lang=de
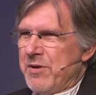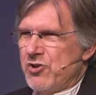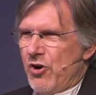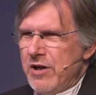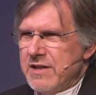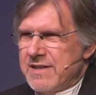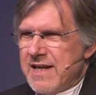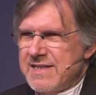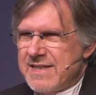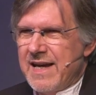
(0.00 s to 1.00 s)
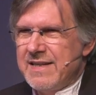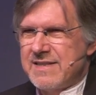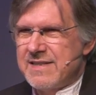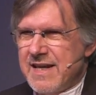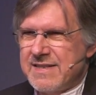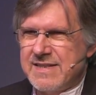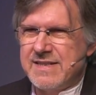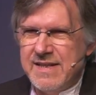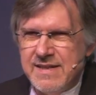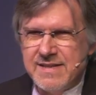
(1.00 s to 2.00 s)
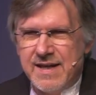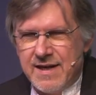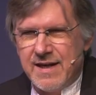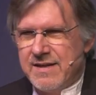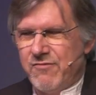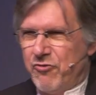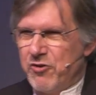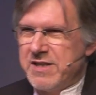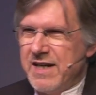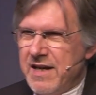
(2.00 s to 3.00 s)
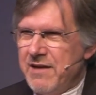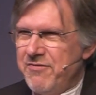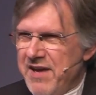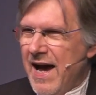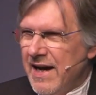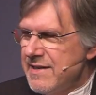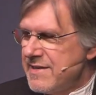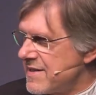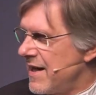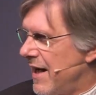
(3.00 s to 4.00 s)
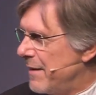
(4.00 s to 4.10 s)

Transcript: Bedeutet das jetzt, dass die Dinge, vor denen wir Angst